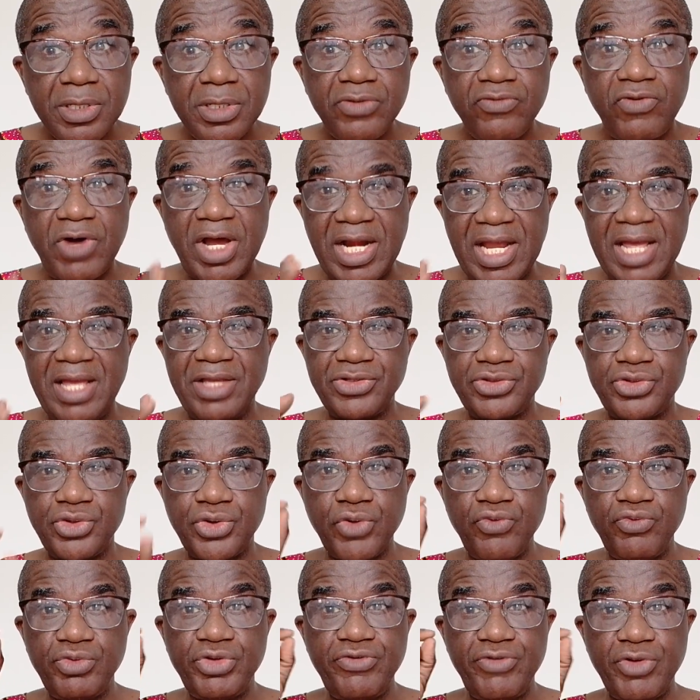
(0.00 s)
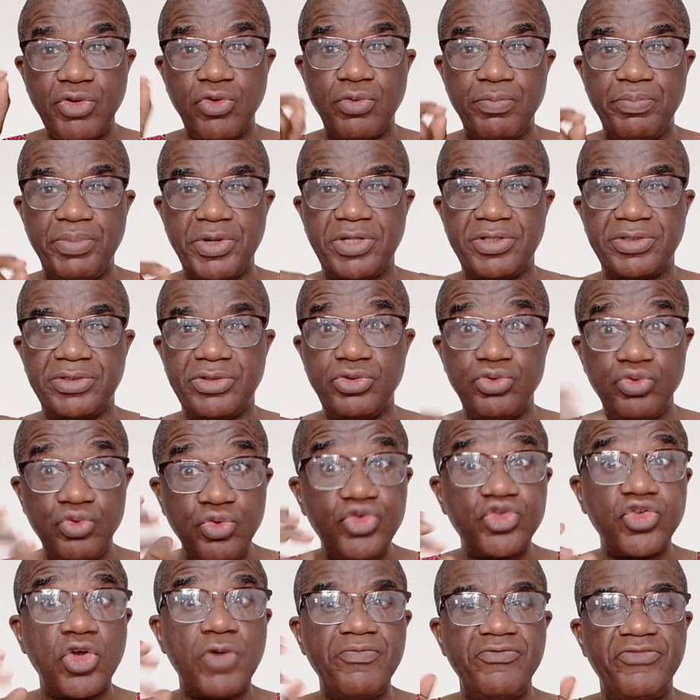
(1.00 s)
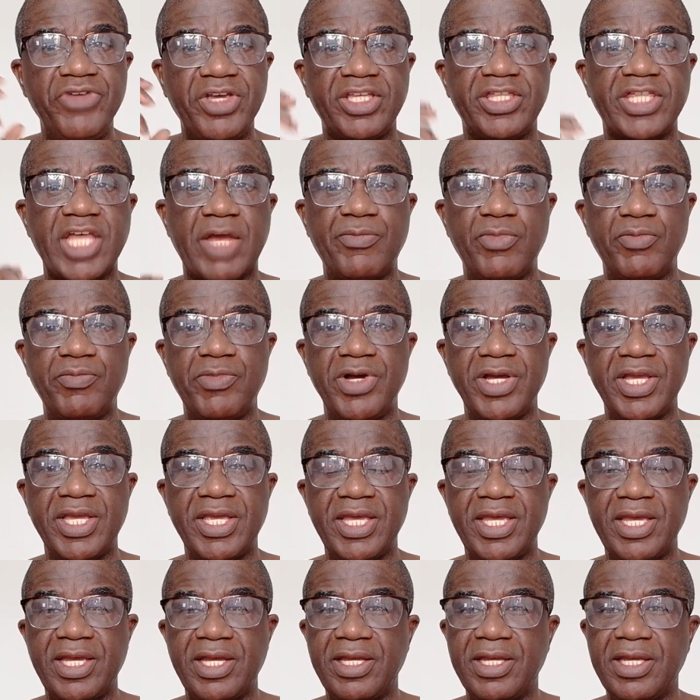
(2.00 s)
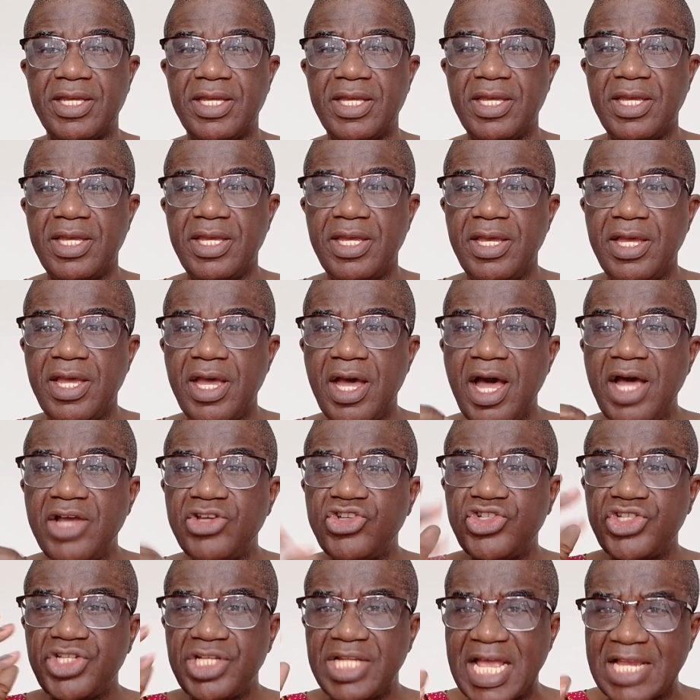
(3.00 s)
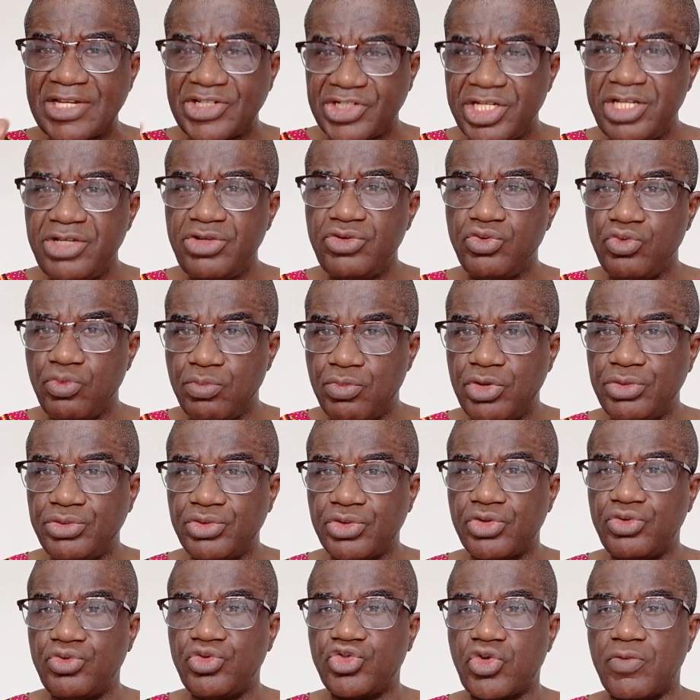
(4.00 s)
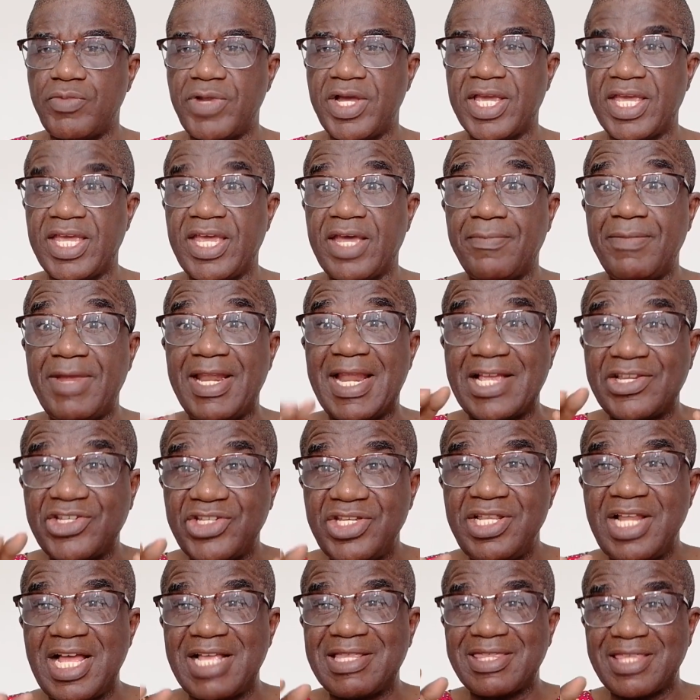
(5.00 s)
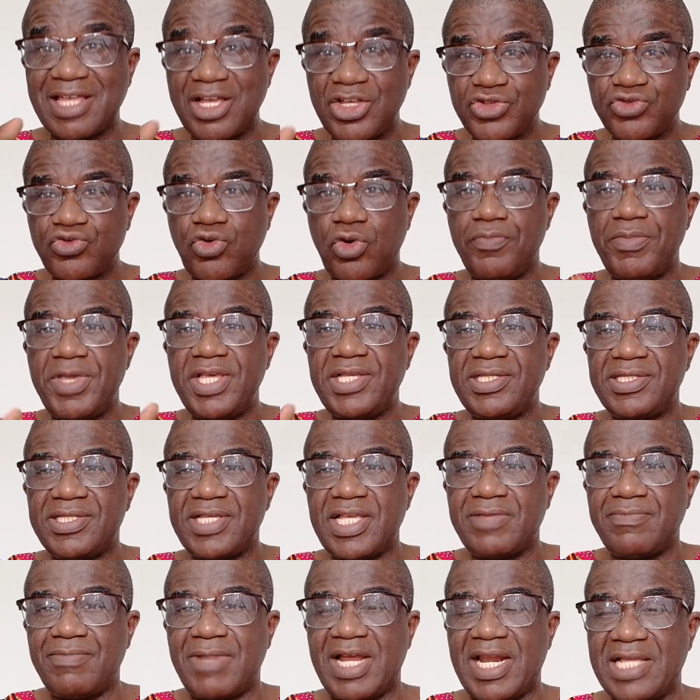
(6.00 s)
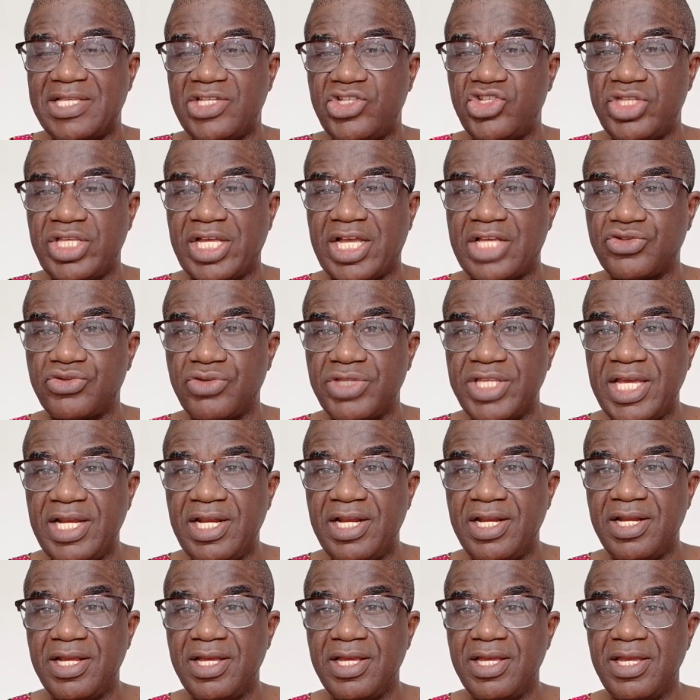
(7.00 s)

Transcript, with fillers: Voilà ce que vous devez comprendre. Nous sommes véritablement en guerre. La Chine nous montre que nous sommes en guerre, mais la Chine a transformé cette maladie générationnelle